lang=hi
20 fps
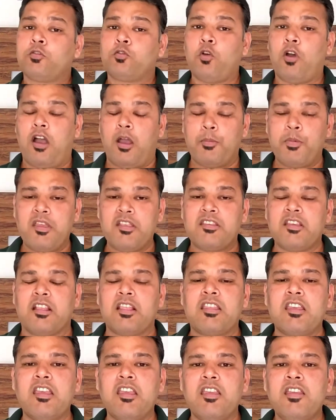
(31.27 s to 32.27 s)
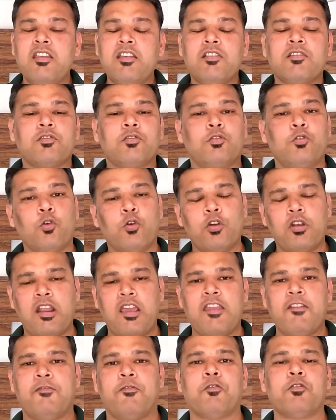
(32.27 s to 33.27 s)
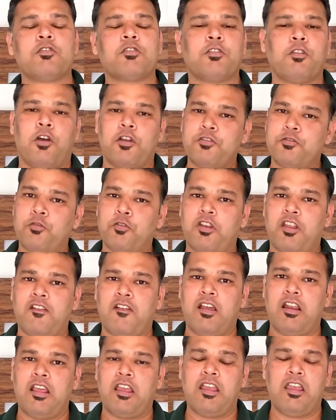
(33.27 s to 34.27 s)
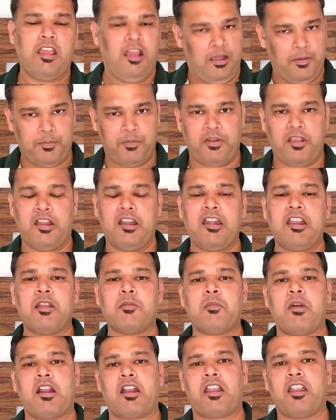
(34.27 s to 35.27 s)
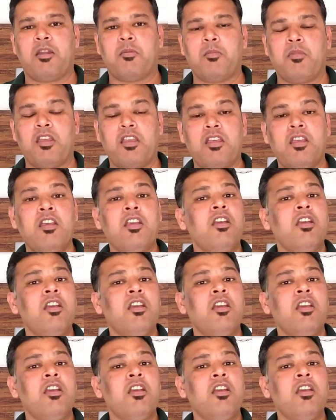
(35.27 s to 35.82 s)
तो अभी जल्द ही दो नए फ़ोन्स लॉन्च होने वाले हैं अपने इंडियन मार्केट में